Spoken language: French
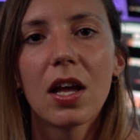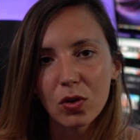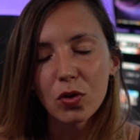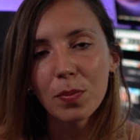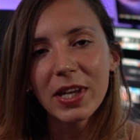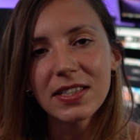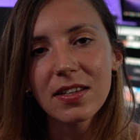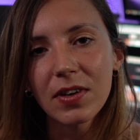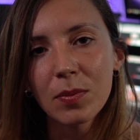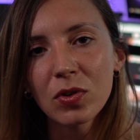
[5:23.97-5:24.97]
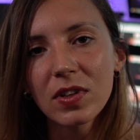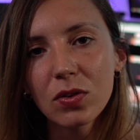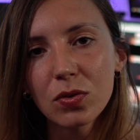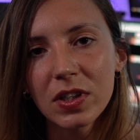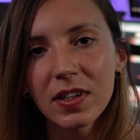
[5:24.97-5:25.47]
L'urbex, c'est vraiment
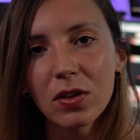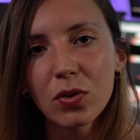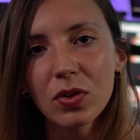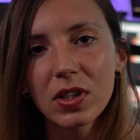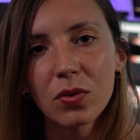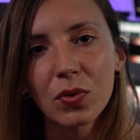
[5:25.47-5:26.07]
découvrir des lieux qui